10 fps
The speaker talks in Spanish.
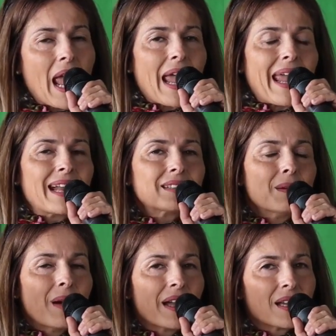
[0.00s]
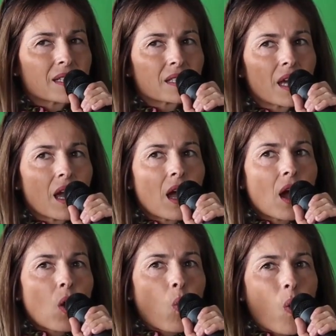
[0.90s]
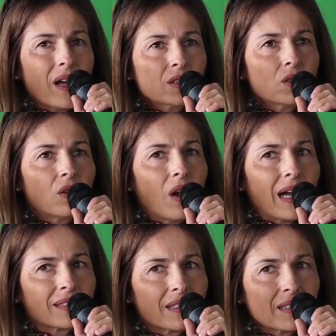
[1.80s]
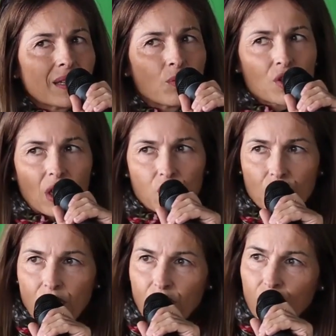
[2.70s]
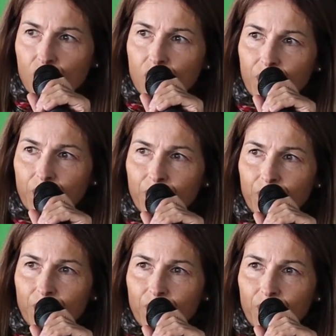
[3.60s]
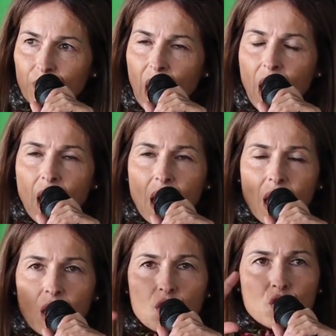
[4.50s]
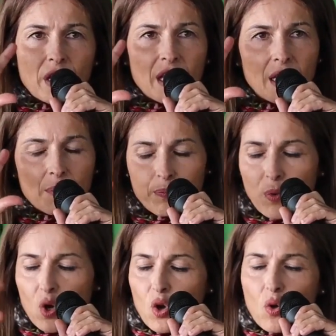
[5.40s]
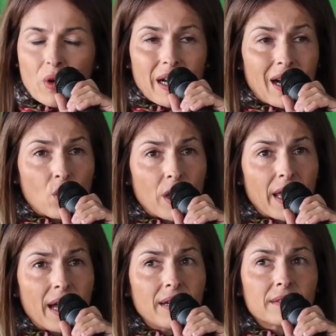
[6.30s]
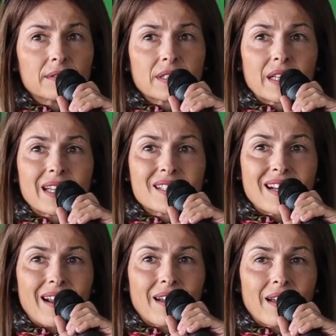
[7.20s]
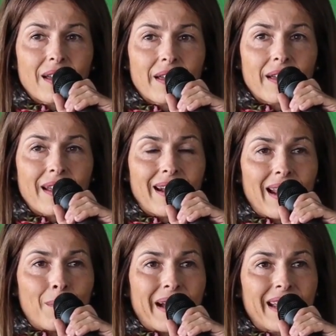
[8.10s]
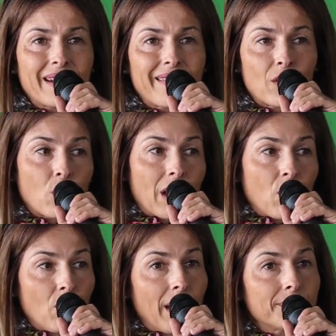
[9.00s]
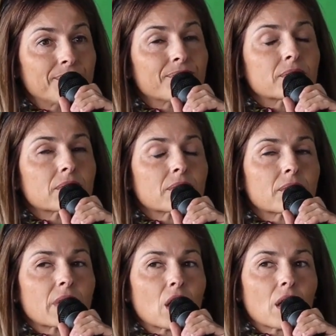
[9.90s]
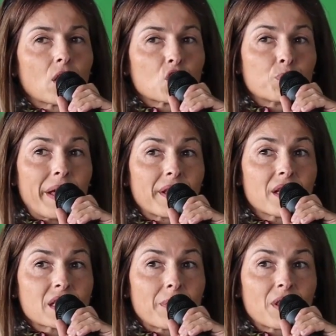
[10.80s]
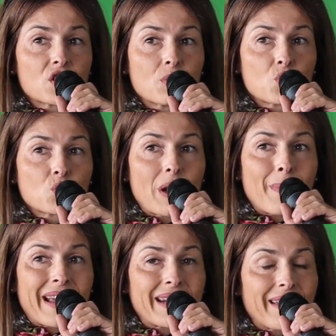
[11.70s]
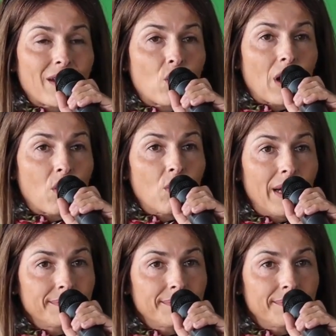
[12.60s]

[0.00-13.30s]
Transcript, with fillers: El tema es cuándo atendemos a los niños. Entonces yo aquí pongo una analogía que es eh, la máquina de Coca-Cola. Los padres a veces somos una máquina de Coca-Cola.